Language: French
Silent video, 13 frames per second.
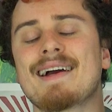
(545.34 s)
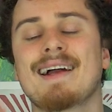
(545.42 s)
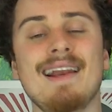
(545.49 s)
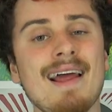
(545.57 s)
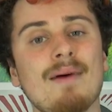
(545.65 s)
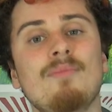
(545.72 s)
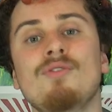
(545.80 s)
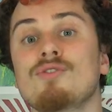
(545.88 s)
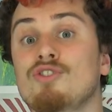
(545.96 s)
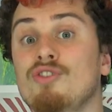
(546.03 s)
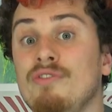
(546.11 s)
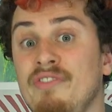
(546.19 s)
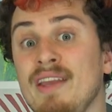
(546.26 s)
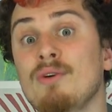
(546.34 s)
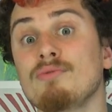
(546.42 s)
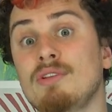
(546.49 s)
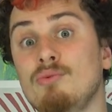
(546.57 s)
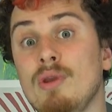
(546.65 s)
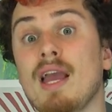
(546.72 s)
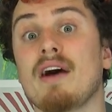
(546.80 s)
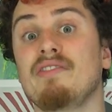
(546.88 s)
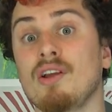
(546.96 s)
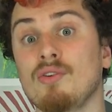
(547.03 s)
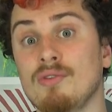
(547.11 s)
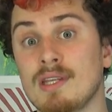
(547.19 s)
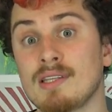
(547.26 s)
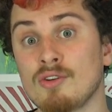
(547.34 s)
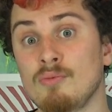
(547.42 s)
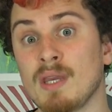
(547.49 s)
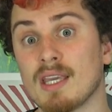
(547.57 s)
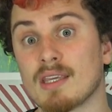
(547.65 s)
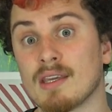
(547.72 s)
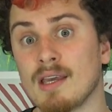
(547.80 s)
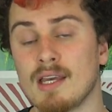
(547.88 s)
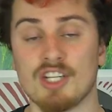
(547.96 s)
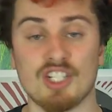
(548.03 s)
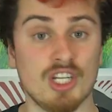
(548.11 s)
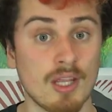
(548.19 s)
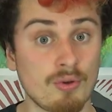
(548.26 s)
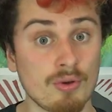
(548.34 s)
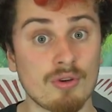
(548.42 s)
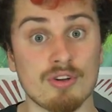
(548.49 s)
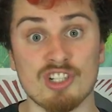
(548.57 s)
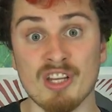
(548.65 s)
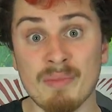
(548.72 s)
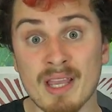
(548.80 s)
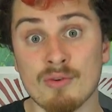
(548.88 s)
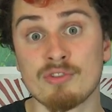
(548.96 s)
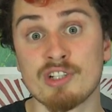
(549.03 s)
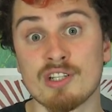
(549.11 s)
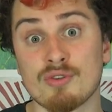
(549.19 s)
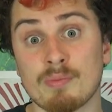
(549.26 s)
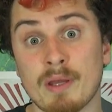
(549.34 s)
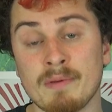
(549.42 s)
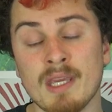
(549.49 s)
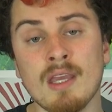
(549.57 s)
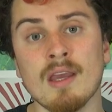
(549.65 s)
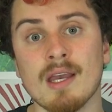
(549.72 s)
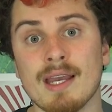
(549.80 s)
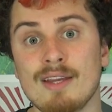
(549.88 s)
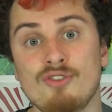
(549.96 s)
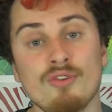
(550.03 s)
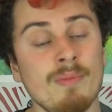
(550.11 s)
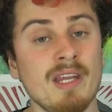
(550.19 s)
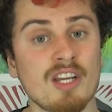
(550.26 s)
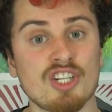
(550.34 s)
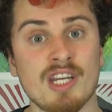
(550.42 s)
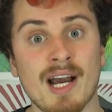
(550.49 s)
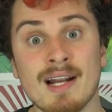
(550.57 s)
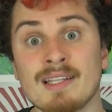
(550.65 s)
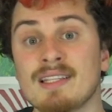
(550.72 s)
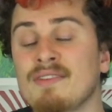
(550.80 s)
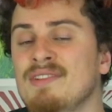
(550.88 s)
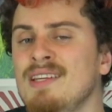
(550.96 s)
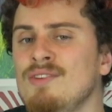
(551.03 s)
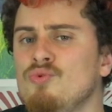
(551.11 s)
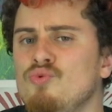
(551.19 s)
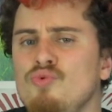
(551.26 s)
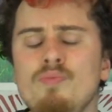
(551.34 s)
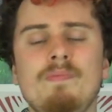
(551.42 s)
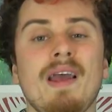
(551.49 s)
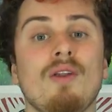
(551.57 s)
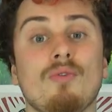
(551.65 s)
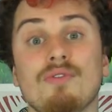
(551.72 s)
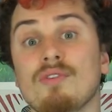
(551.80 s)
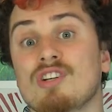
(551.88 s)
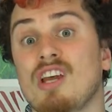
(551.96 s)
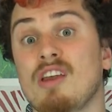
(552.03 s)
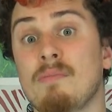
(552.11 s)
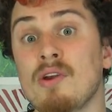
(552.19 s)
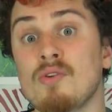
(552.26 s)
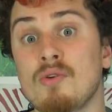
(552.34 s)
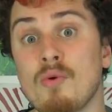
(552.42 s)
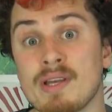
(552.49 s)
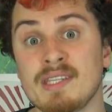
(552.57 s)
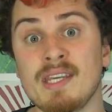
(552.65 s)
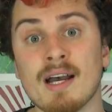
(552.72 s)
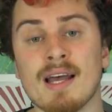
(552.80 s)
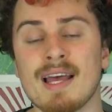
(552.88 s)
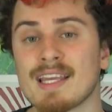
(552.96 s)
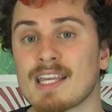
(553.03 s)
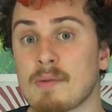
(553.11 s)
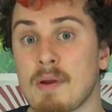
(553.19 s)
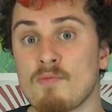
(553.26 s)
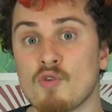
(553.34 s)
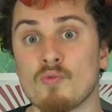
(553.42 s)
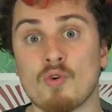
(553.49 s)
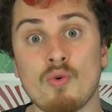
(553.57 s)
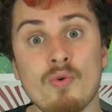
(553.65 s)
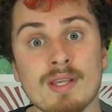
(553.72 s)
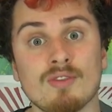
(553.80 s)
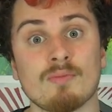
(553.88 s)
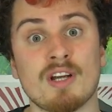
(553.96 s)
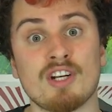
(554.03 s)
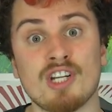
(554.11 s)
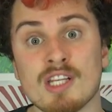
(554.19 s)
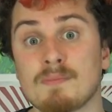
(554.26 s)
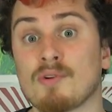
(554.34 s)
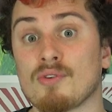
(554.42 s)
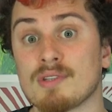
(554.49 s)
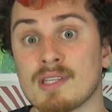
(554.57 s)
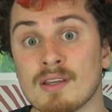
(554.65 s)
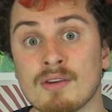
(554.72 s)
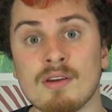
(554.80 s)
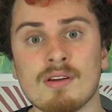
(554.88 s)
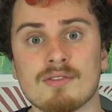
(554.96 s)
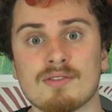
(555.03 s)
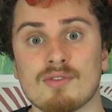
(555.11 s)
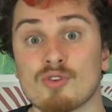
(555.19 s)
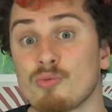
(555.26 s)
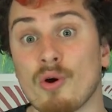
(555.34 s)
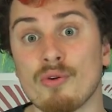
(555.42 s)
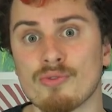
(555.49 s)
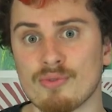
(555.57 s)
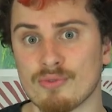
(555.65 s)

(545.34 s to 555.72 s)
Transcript: Clairement, je vais continuer à faire du dessin numérique. J'ai des trucs que j'aimerais coucher sur papier, et d'une manière générale, ça faisait super longtemps que j'avais pas eu de loisir capable de me clouer sur ma chaise pendant 5 heures sans que je m'en rende